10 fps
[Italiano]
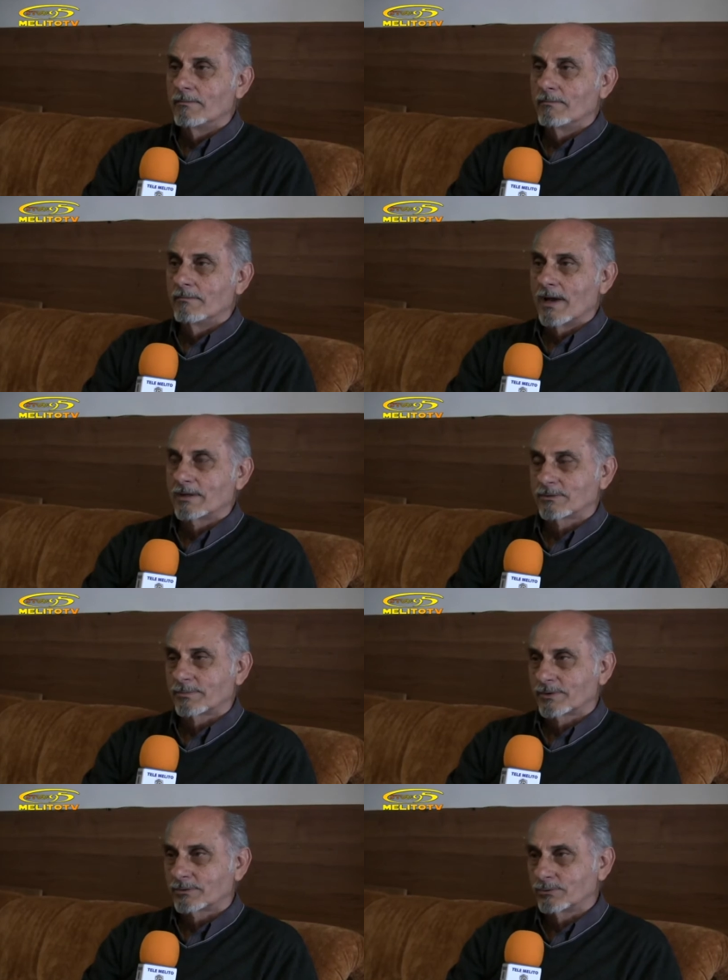ma
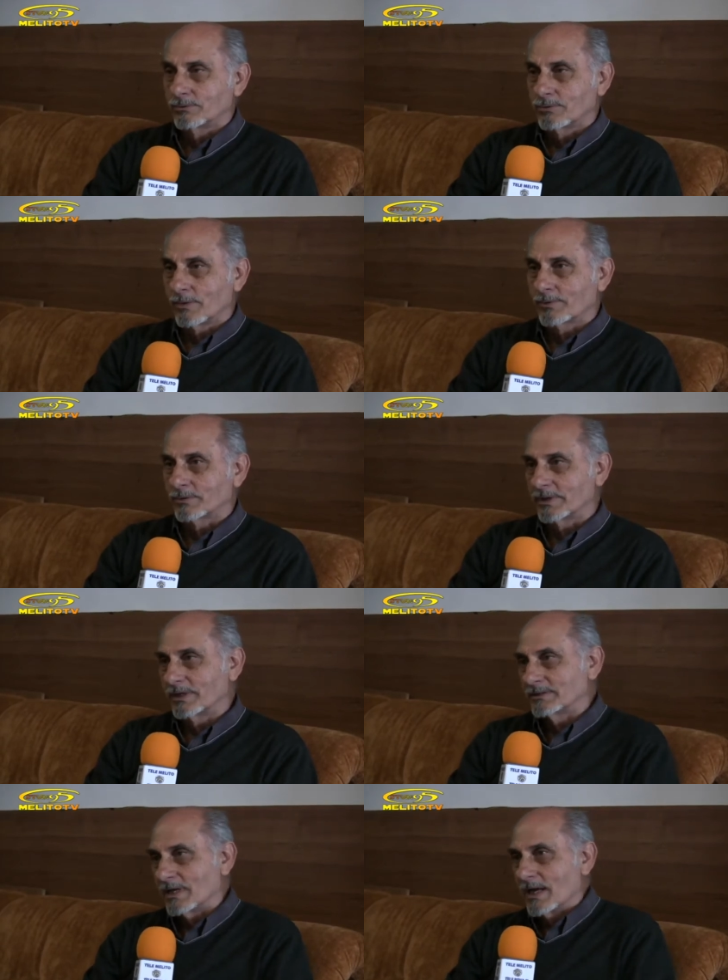soprattutto è
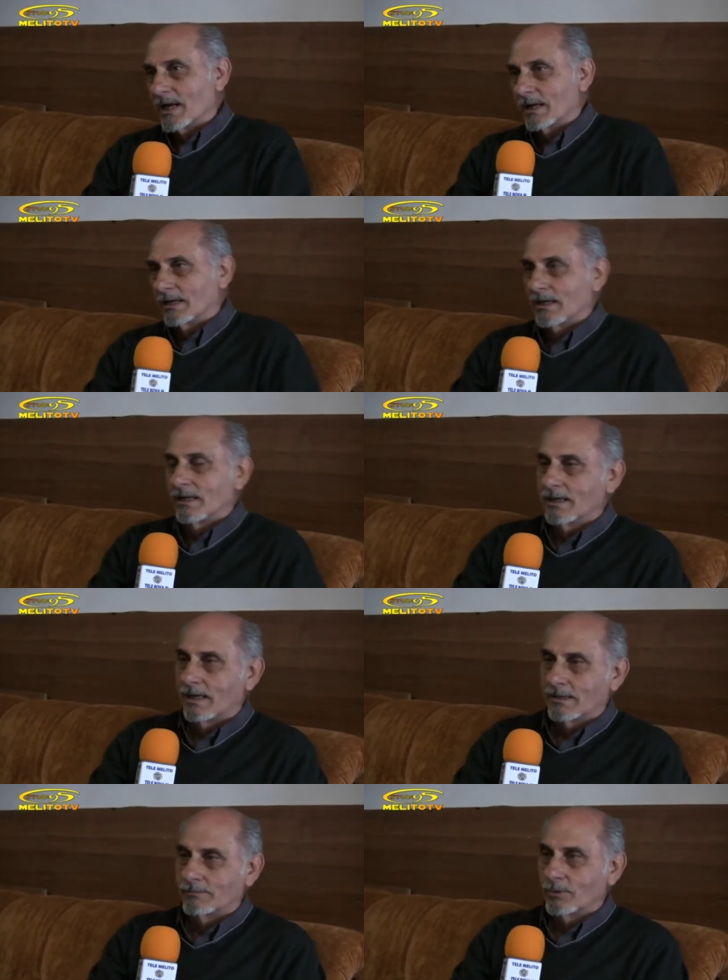protesa al,
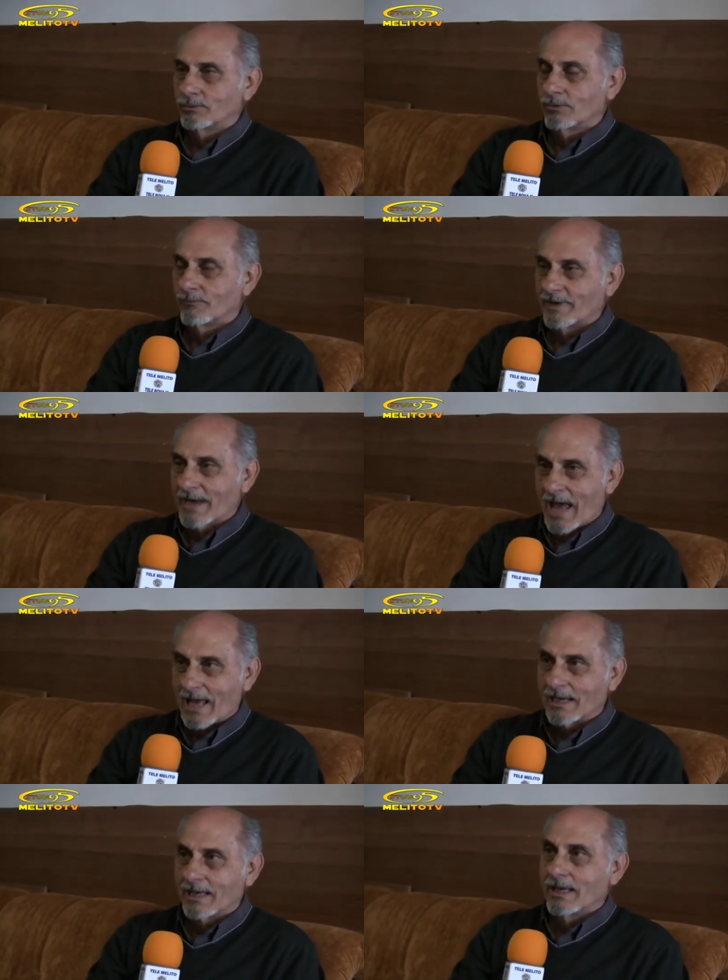al mondo
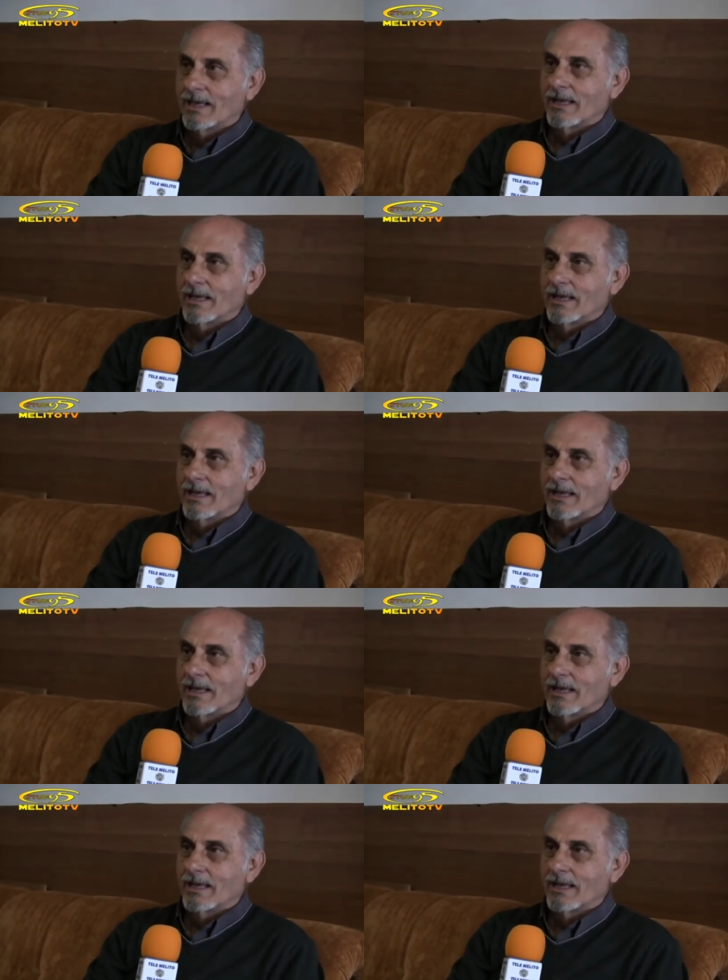venale.